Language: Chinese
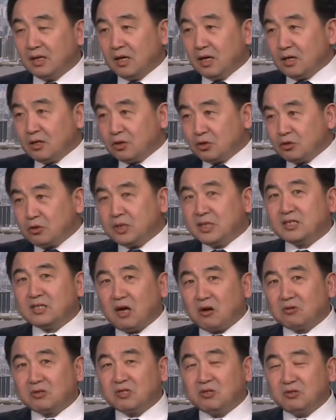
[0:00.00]
最
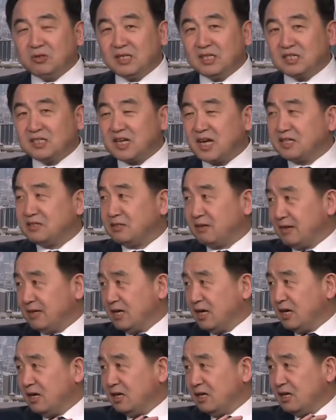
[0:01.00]
早期的筛选，
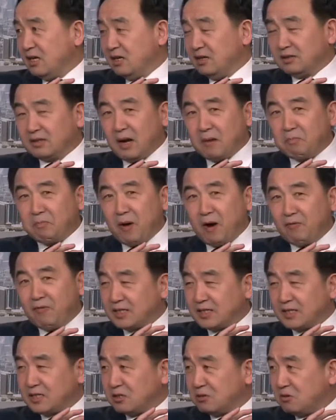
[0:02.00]
当爆
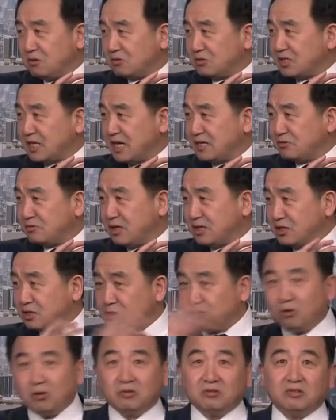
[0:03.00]
发之后筛选
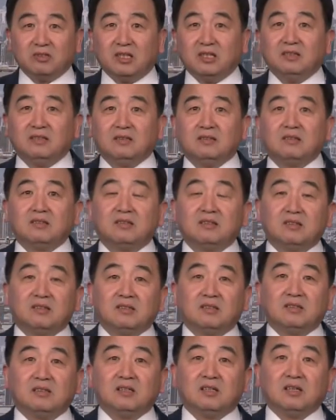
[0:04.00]
所有的人。
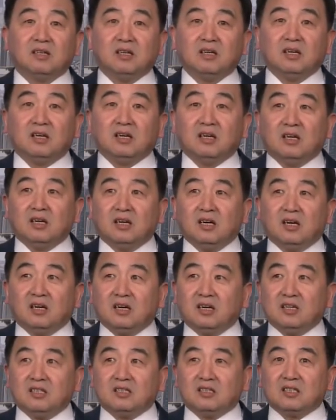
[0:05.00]

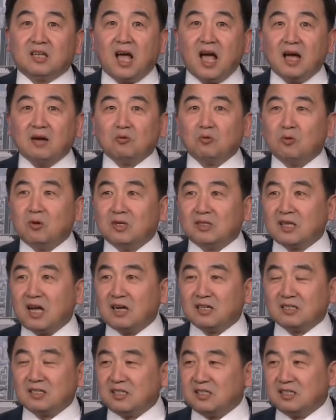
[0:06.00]
呃，韩国
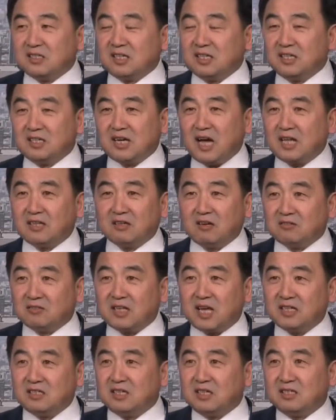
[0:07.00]
当时可以看到，
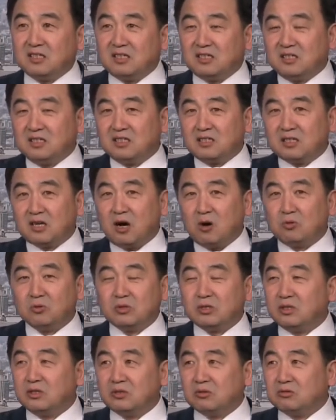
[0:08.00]
在任何超
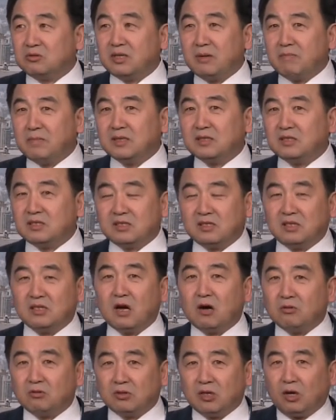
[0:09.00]
市，就人们只
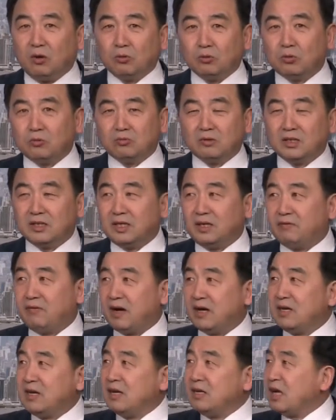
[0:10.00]
要流动的地方，
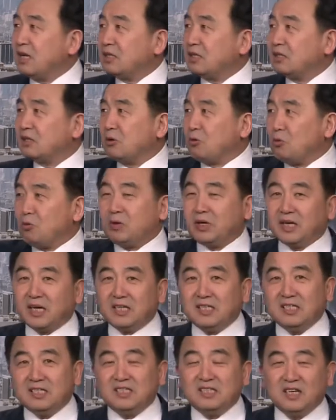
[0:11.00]
他都会给
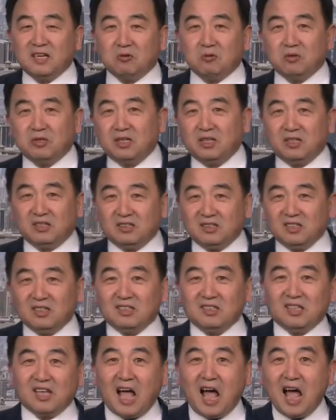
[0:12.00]
你截过去，
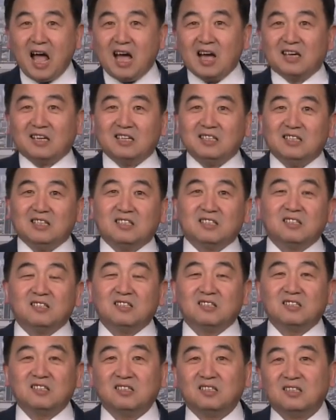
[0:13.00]
拿给你测
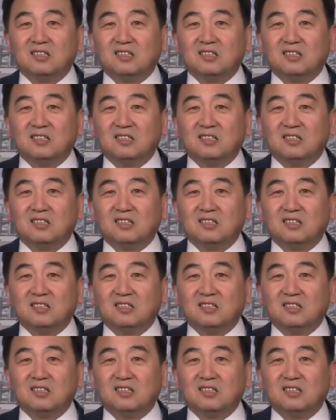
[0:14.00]
试。